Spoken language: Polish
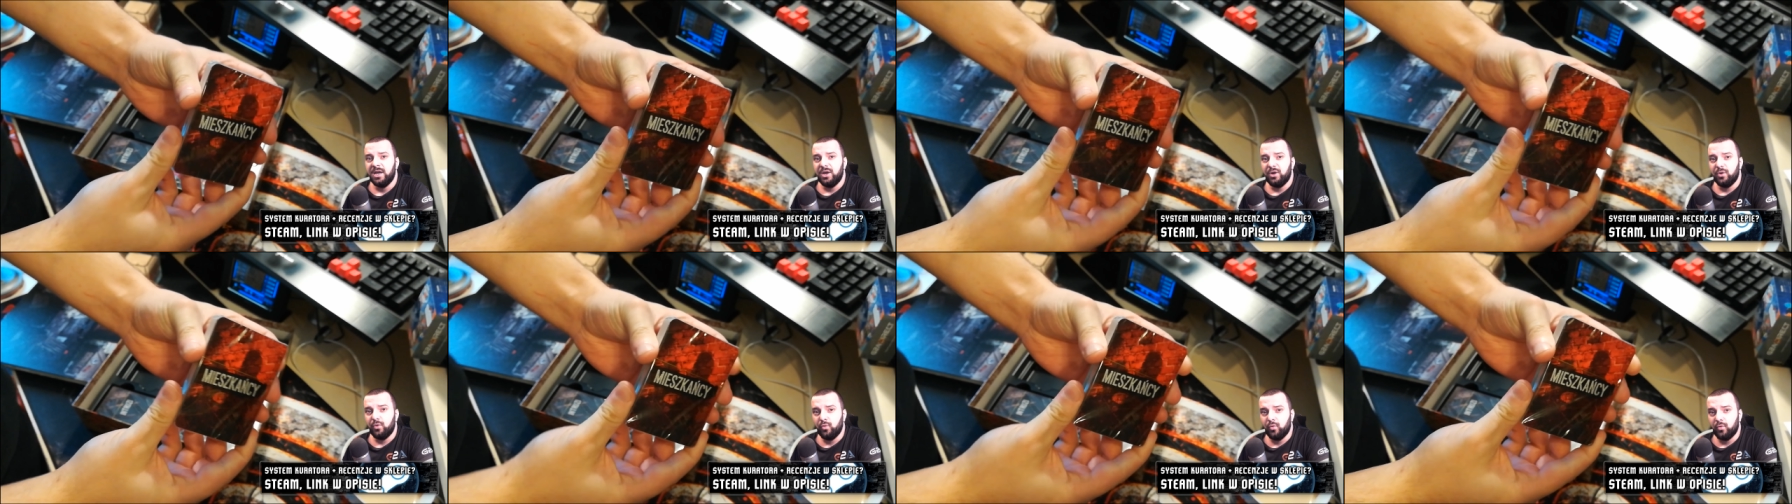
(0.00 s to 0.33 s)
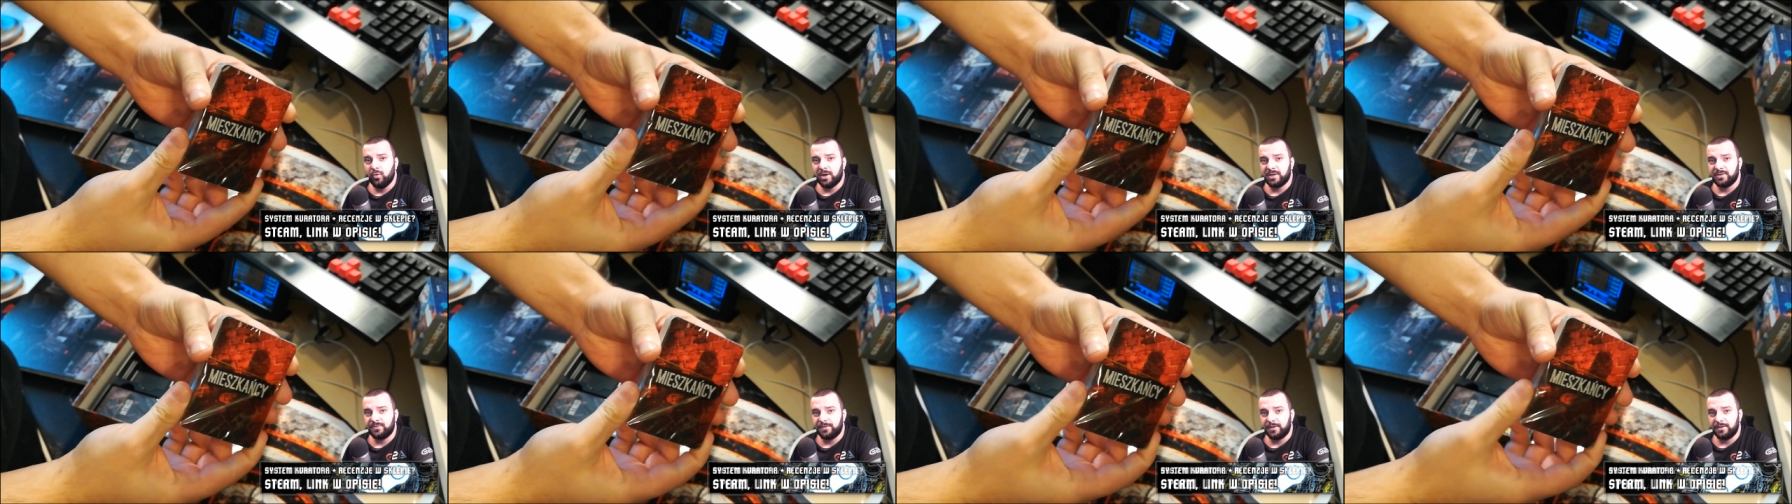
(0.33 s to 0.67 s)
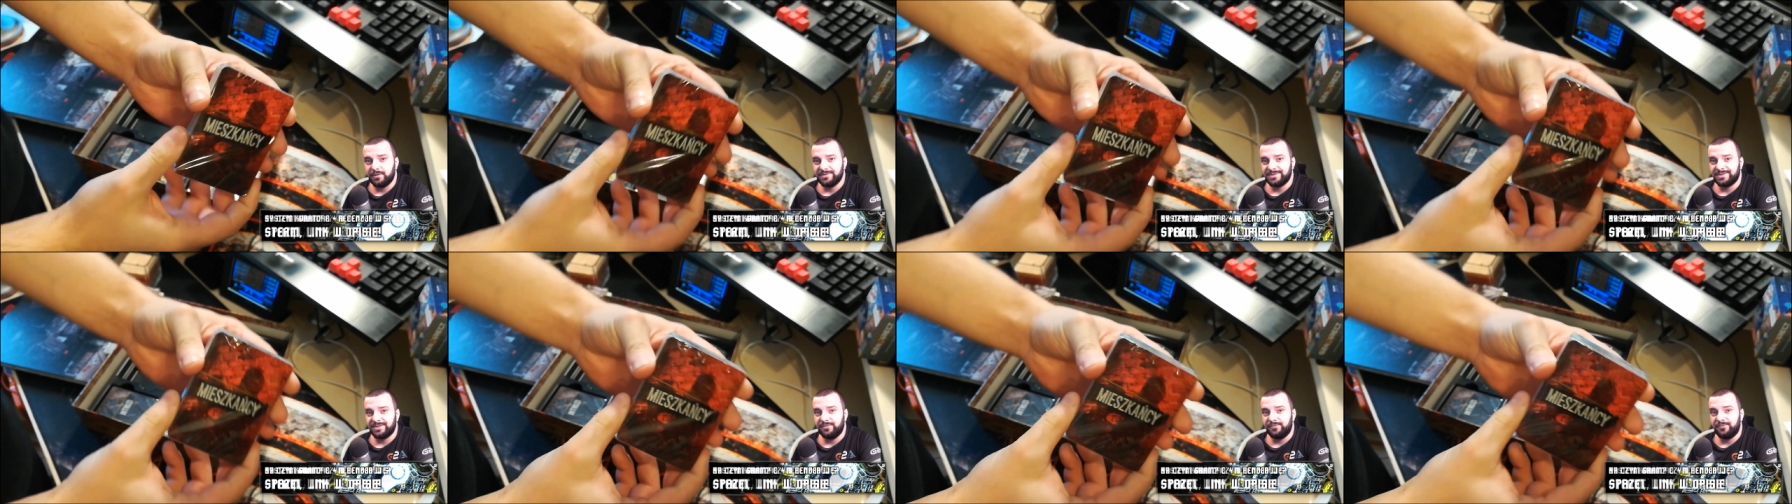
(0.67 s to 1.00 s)

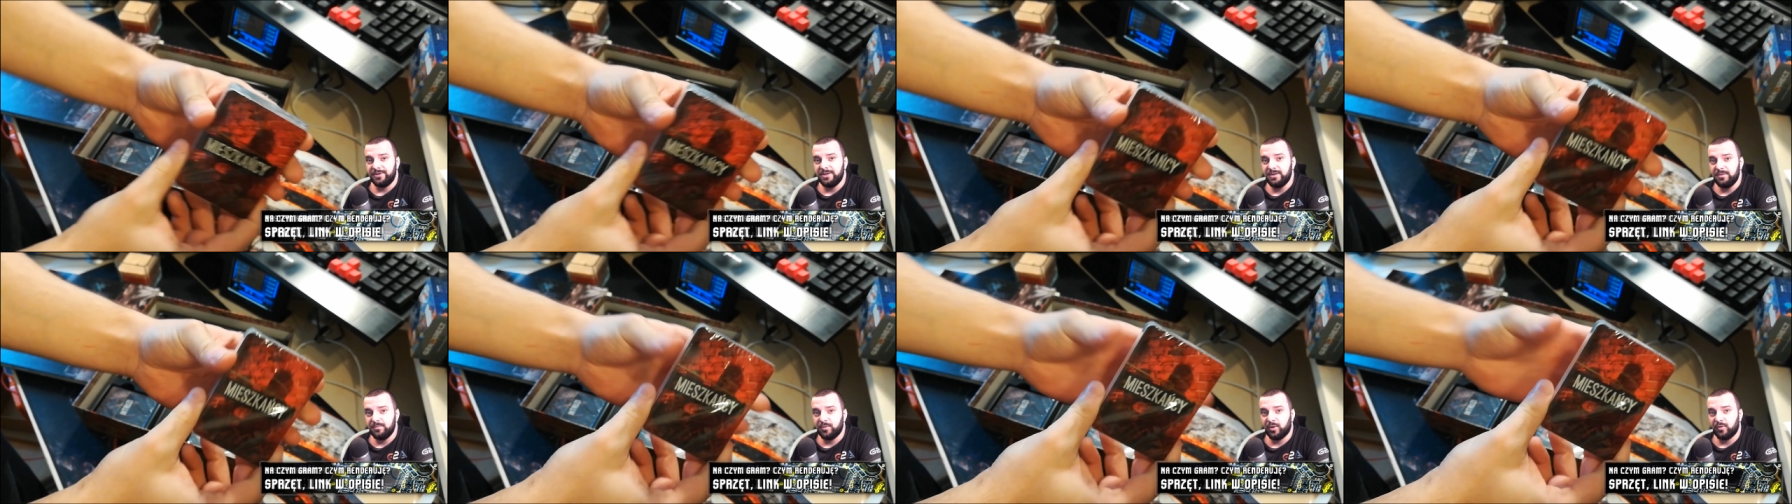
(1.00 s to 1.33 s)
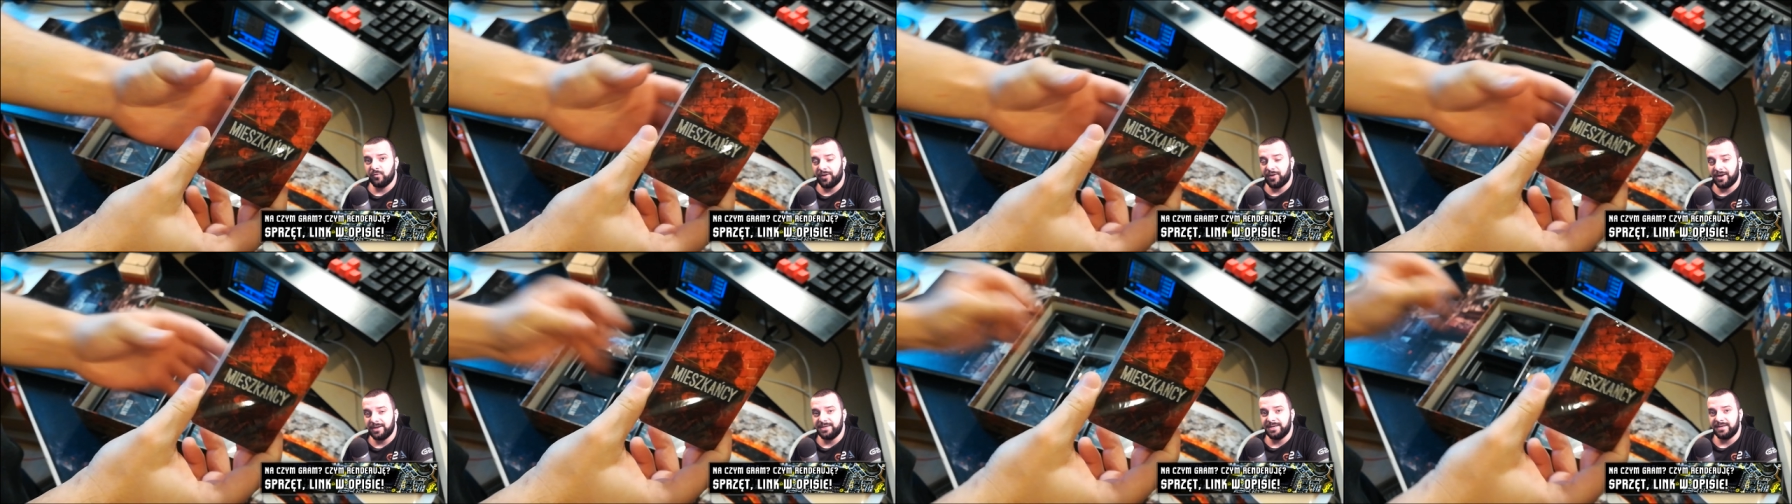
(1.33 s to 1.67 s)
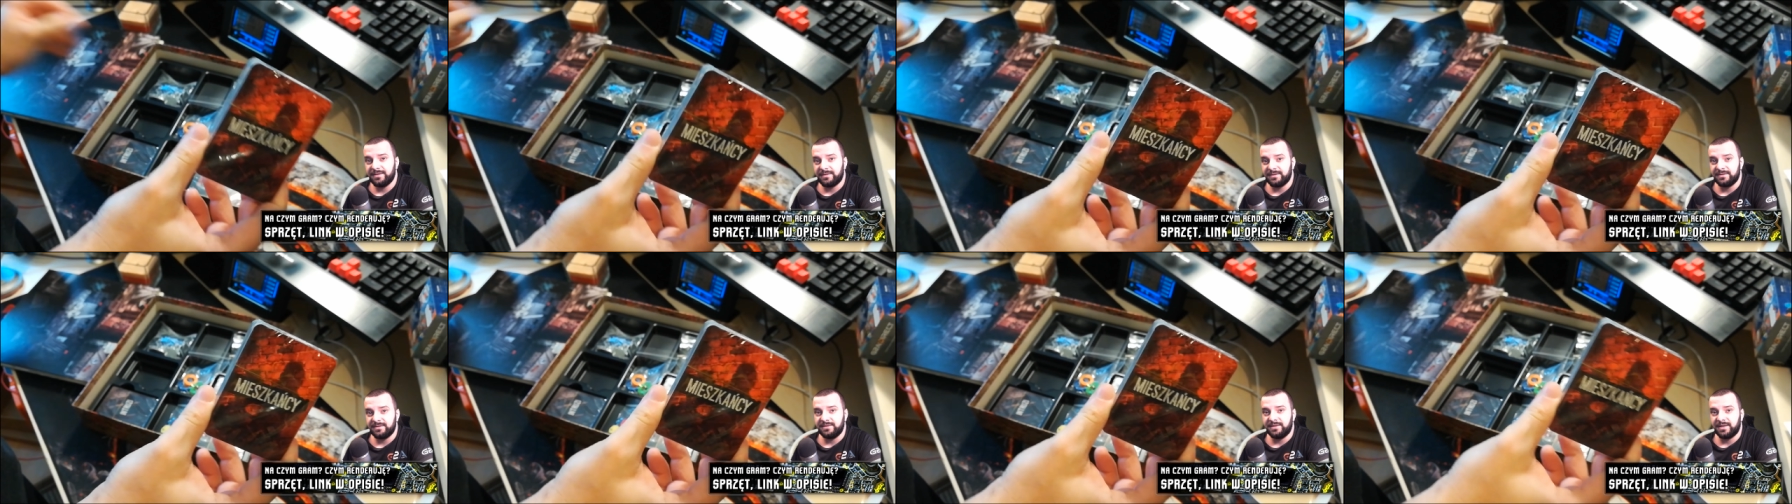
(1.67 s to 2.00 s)
ułatwiające wyjmowanie
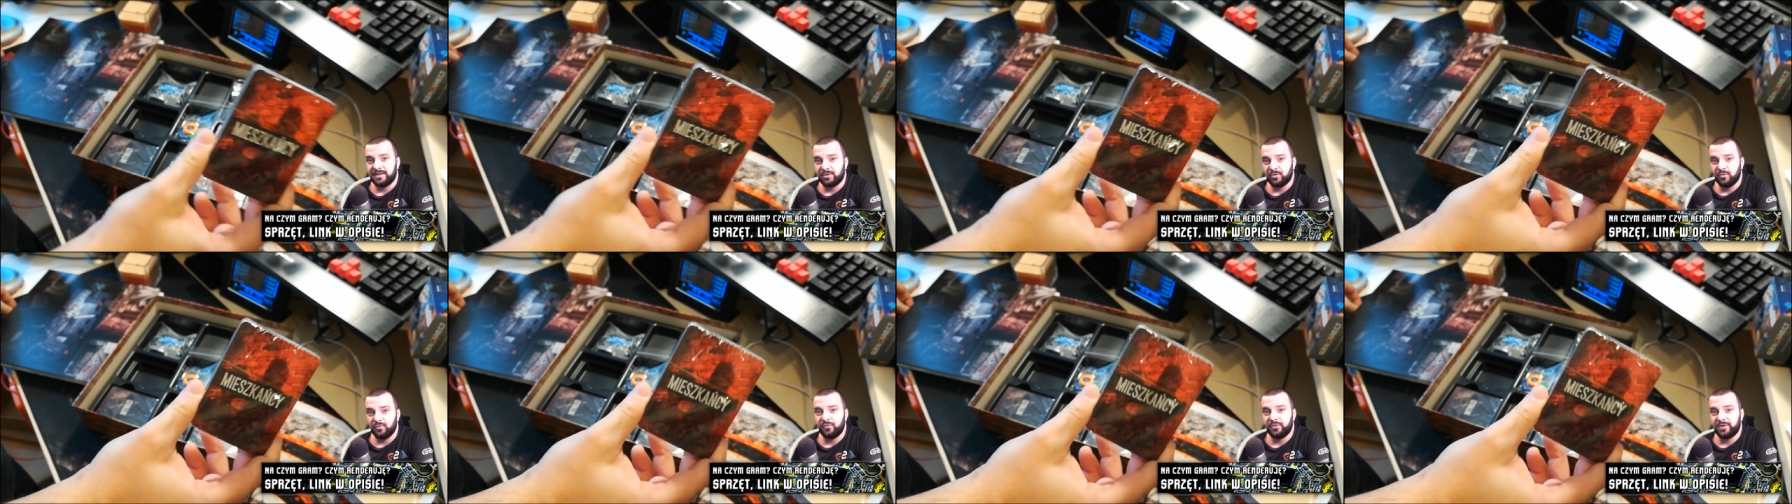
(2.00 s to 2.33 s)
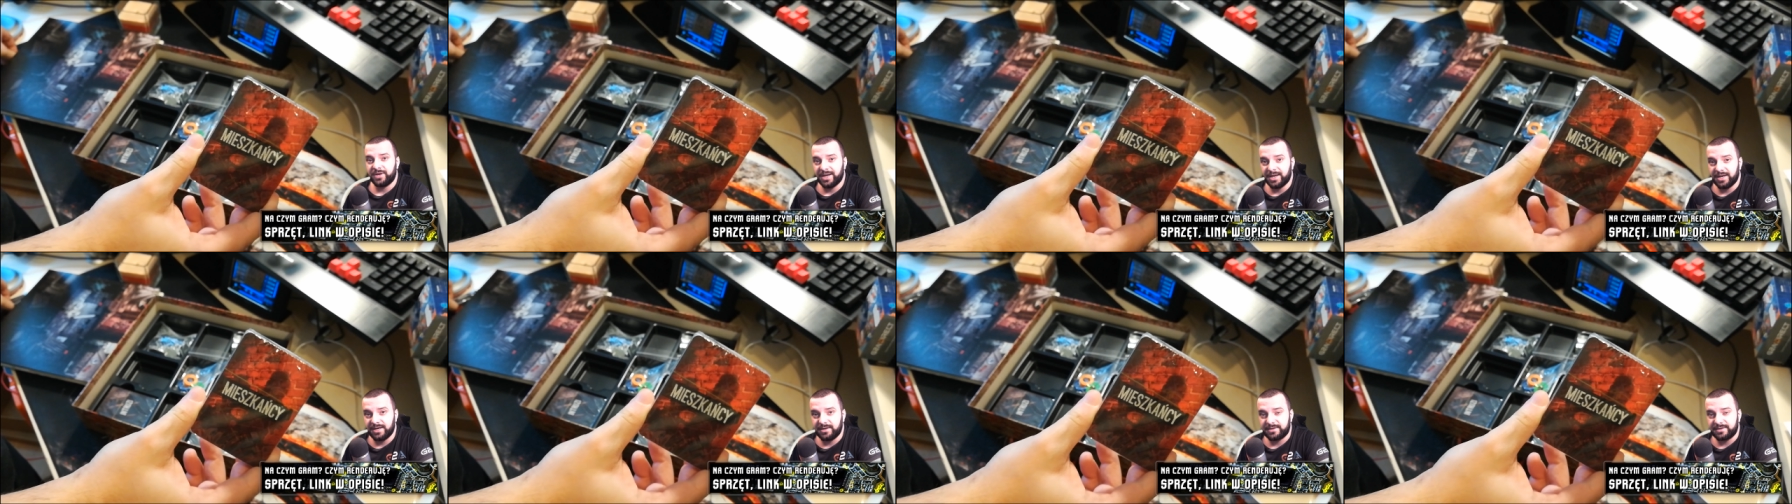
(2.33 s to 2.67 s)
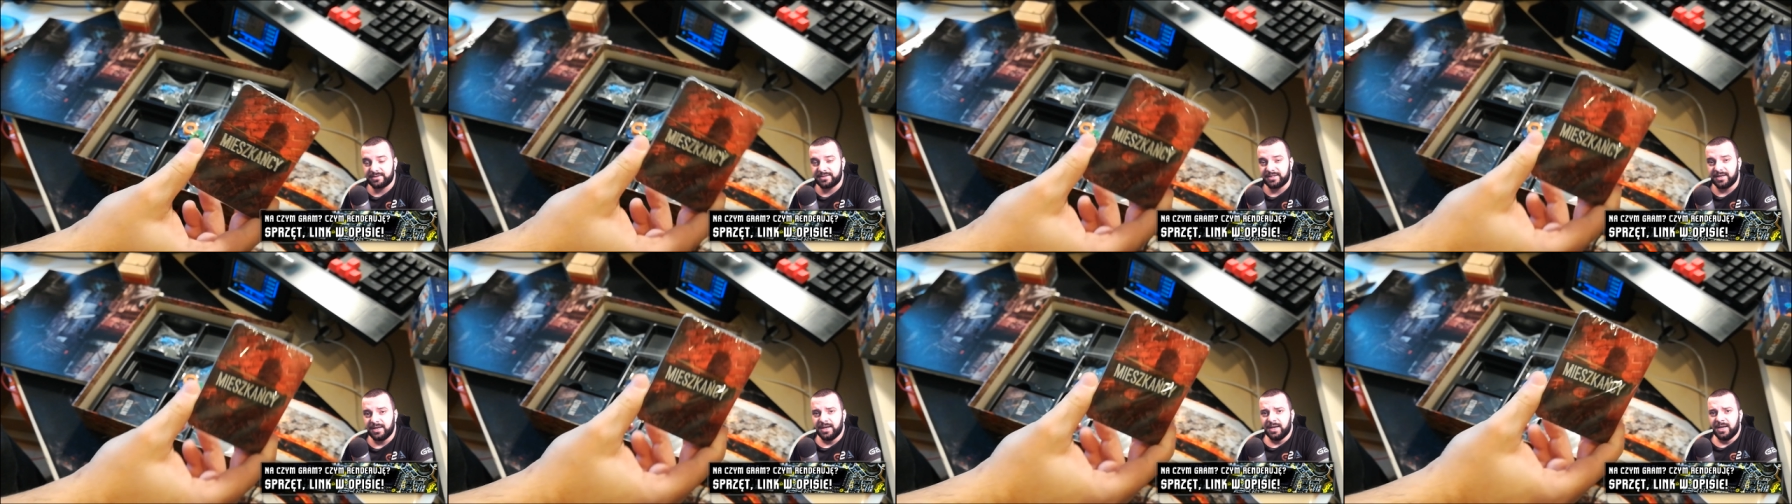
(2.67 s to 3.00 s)
tych deków kart.